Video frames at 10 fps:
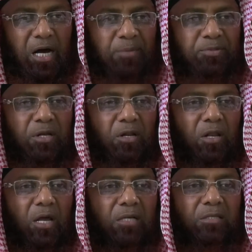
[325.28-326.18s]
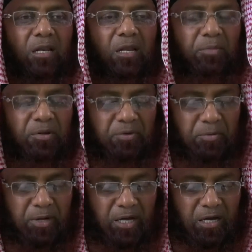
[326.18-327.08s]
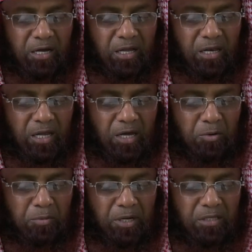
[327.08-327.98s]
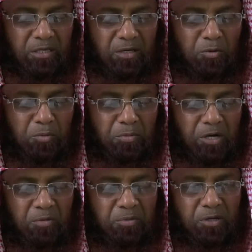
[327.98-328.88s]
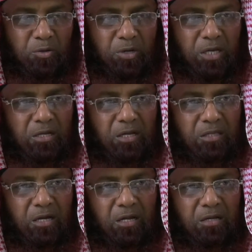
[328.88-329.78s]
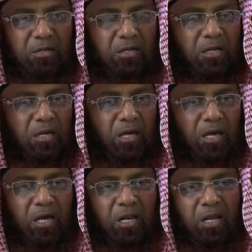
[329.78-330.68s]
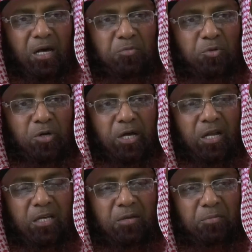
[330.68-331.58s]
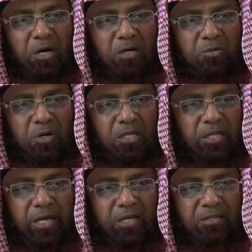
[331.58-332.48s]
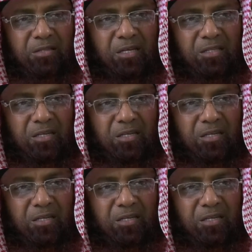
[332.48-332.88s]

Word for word: आप सल्लल्लाहु अलैहि वसल्लम ने फरमाया अल्लाह महदी उम्मा अबी हुरैरता अल्लाह अबू हुररा की माँ को हदायत दे दे